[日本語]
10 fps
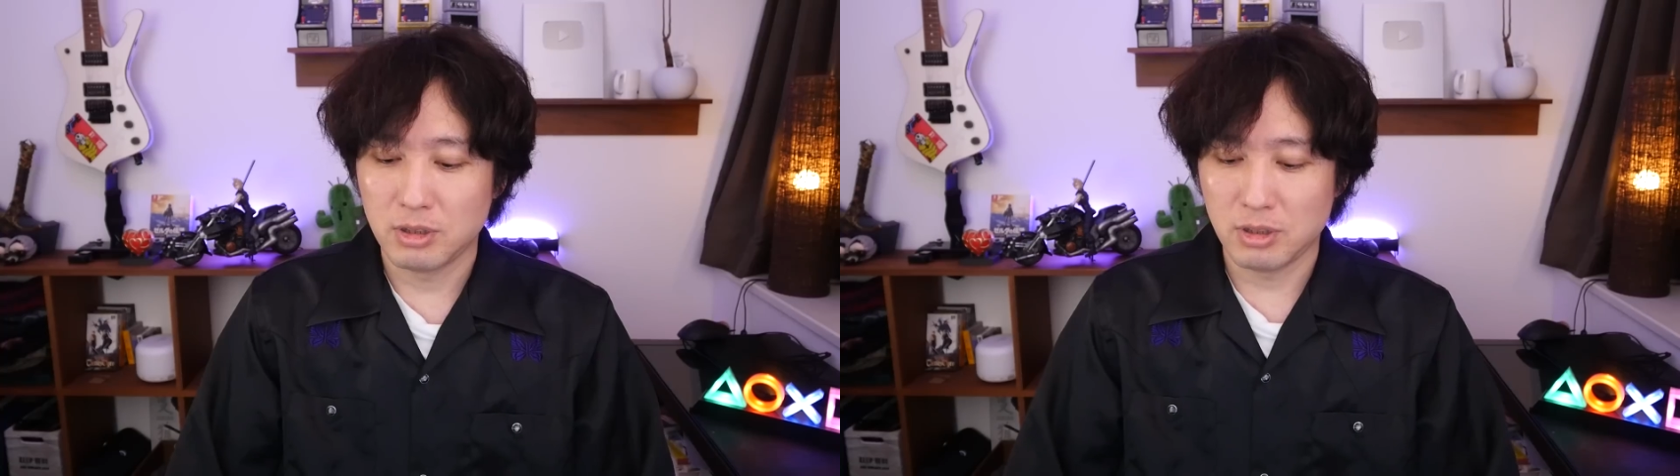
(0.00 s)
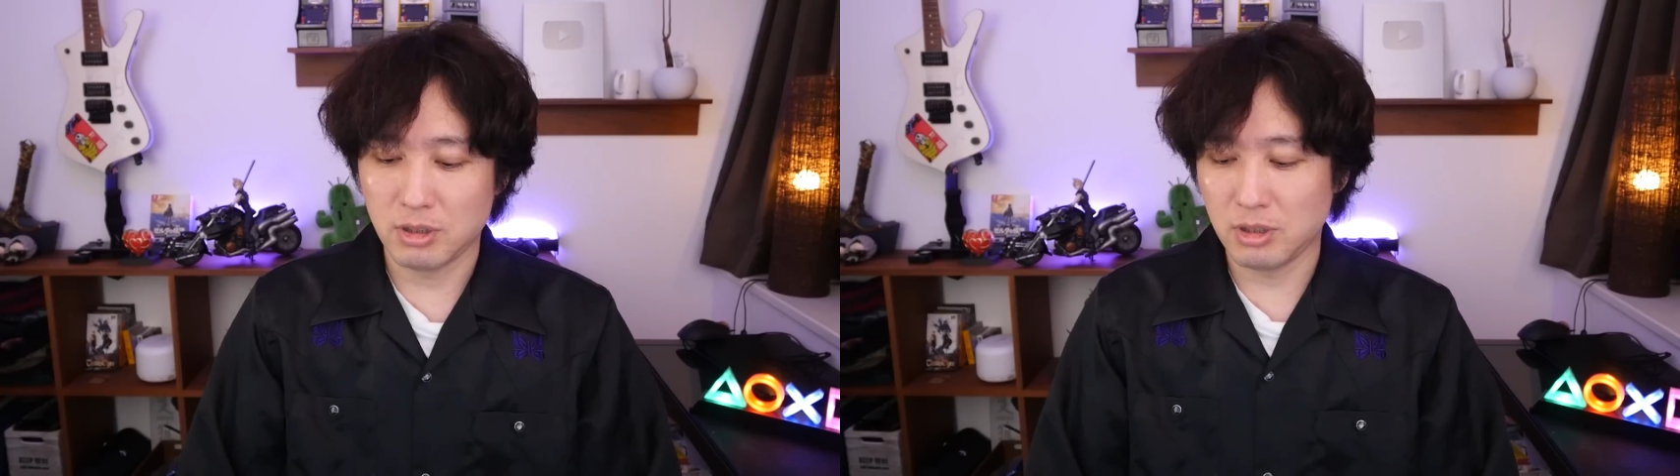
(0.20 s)

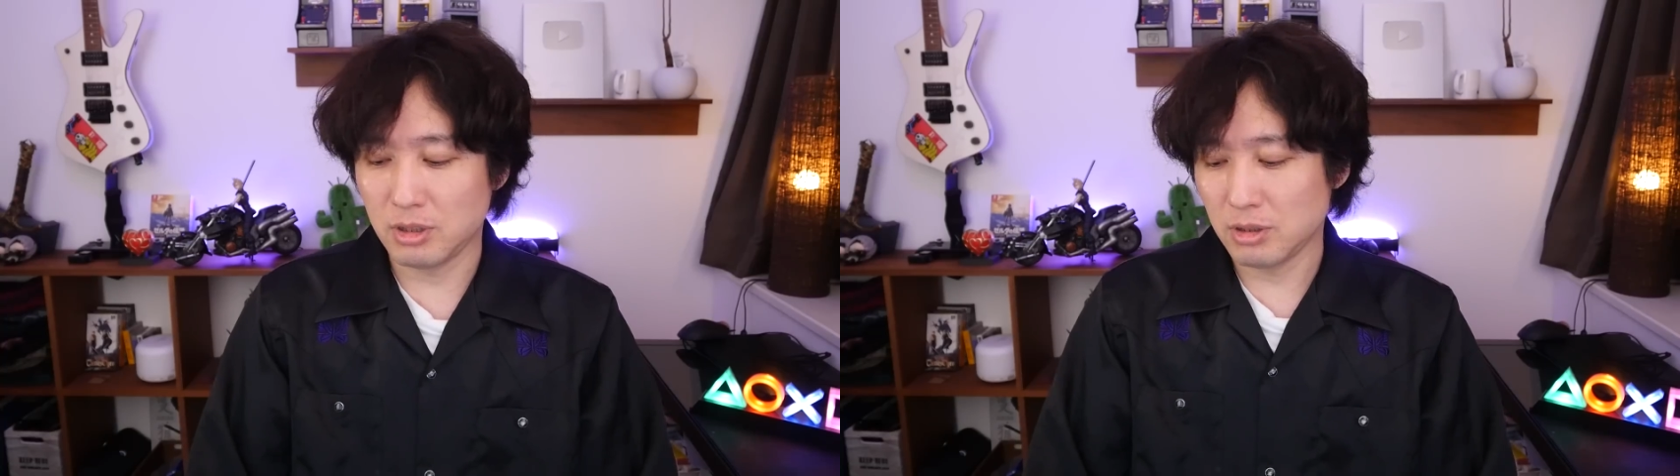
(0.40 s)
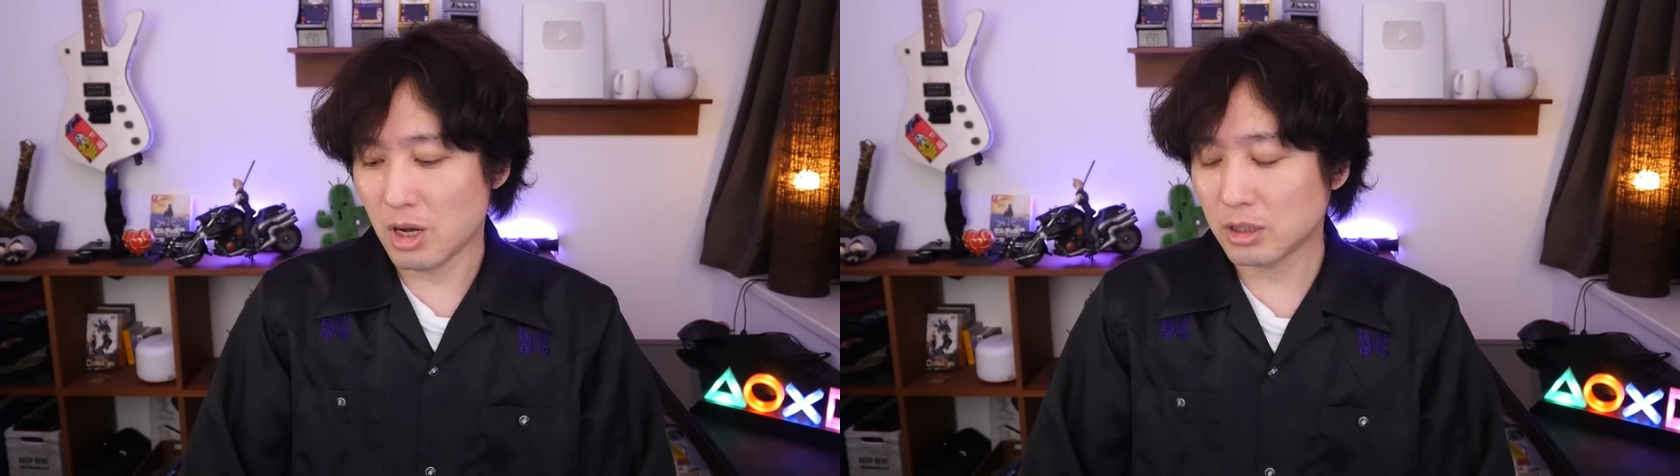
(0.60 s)

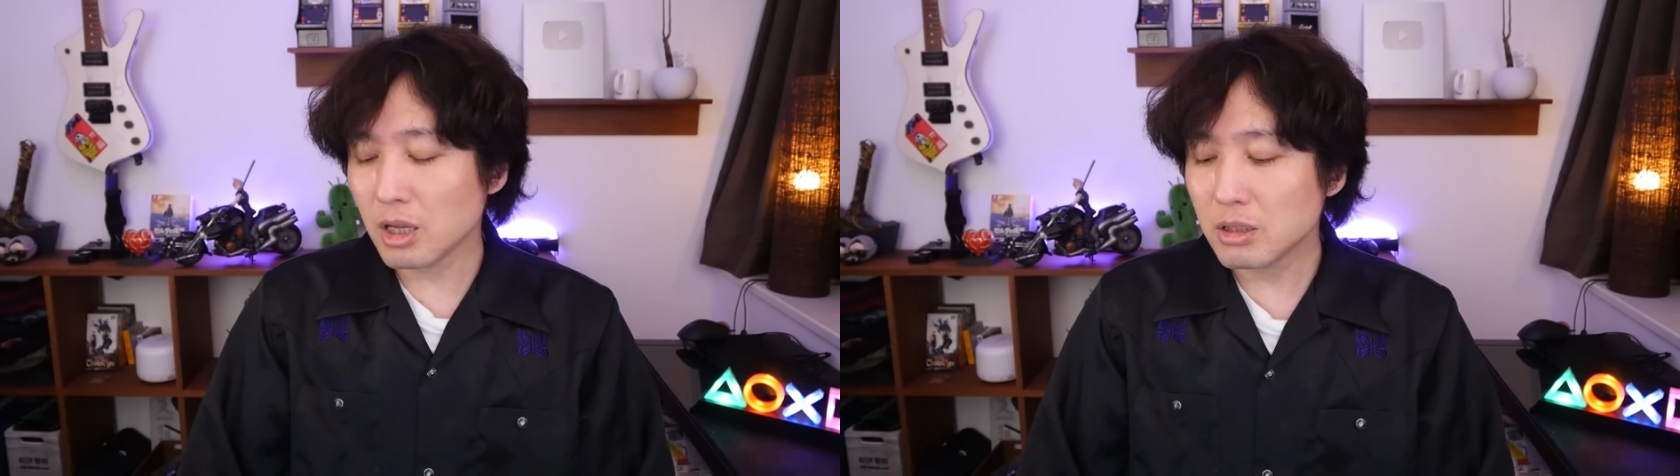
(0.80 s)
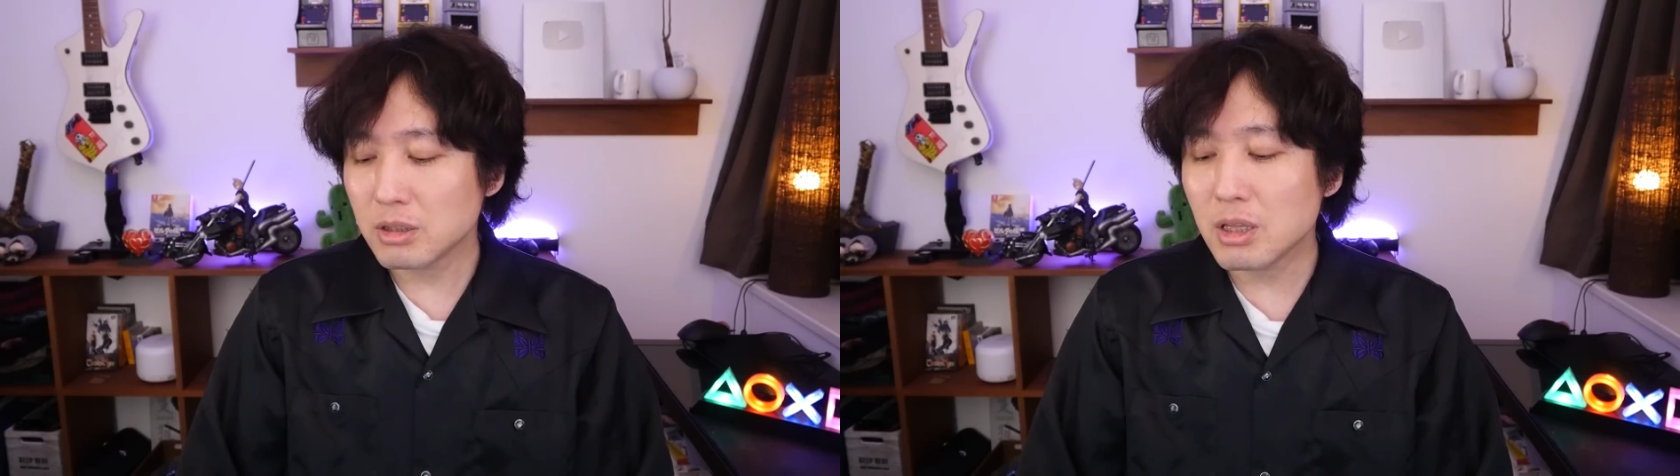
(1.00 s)
えー、当
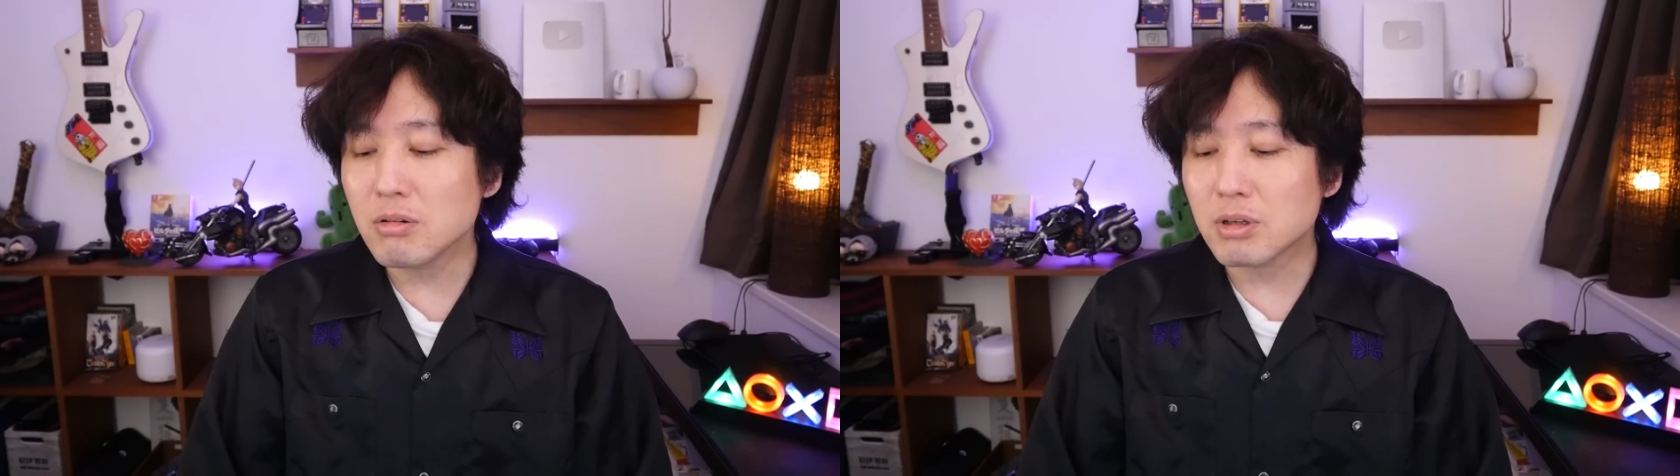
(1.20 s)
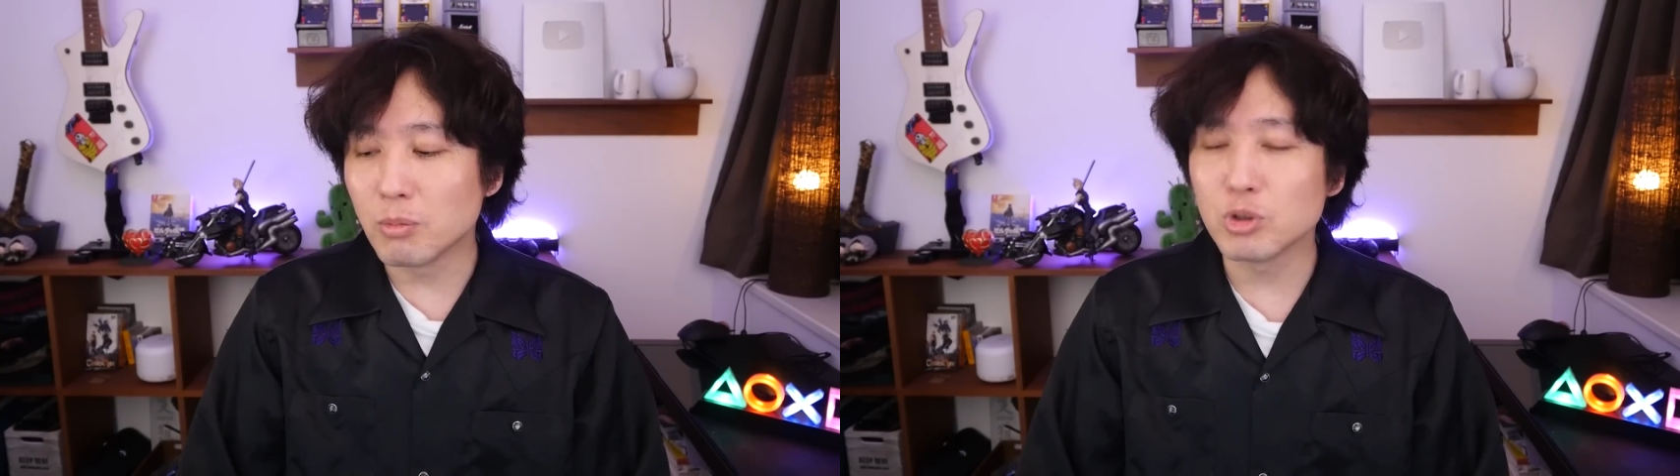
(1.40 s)
たって
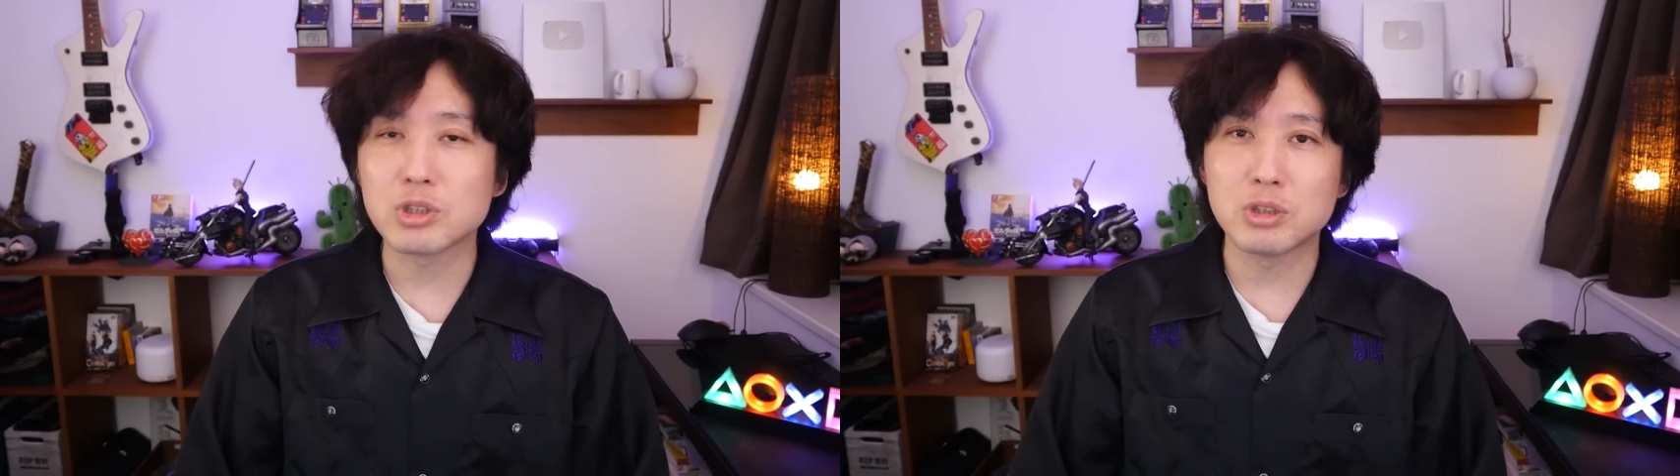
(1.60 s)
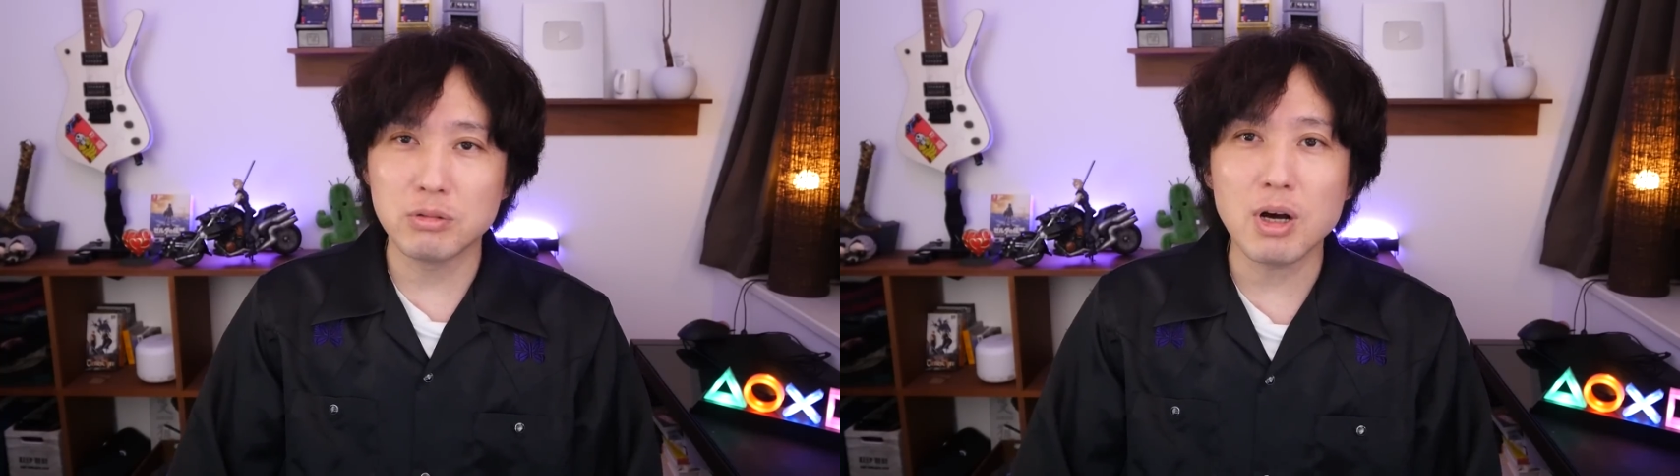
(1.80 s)
るかも
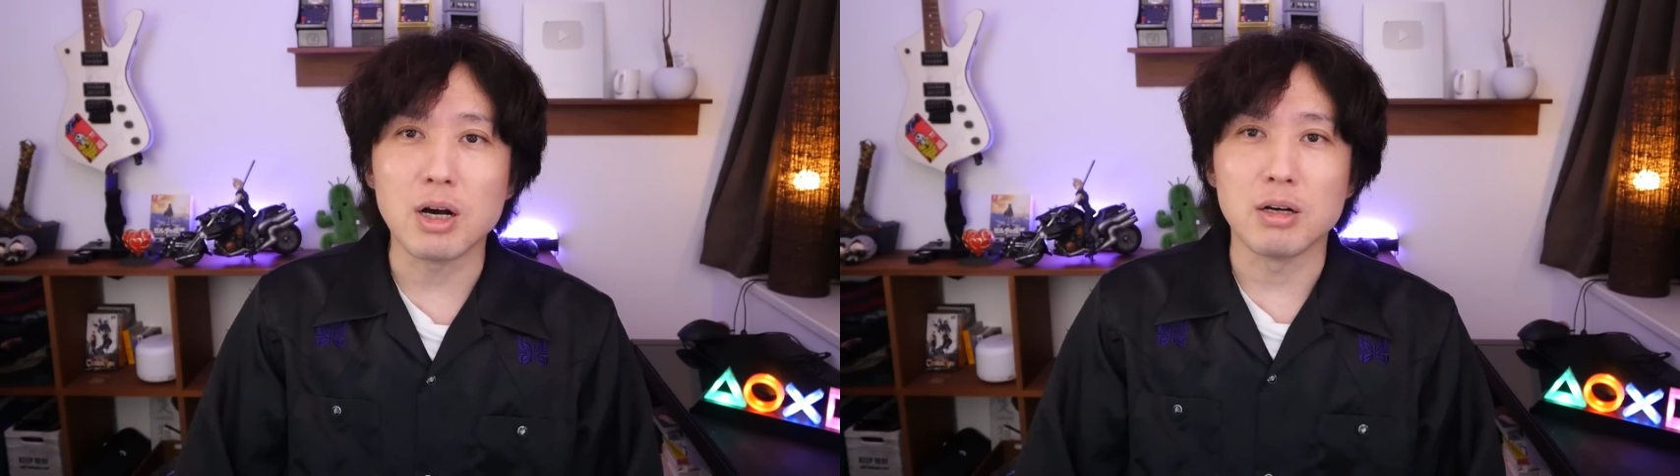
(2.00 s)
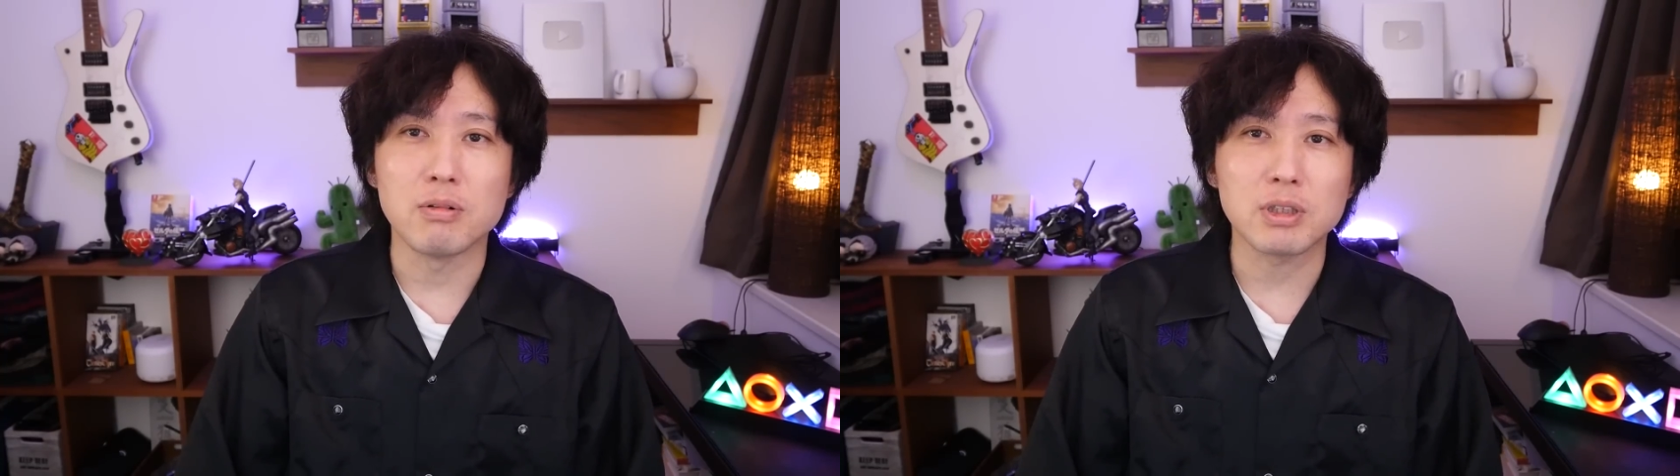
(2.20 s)
しくは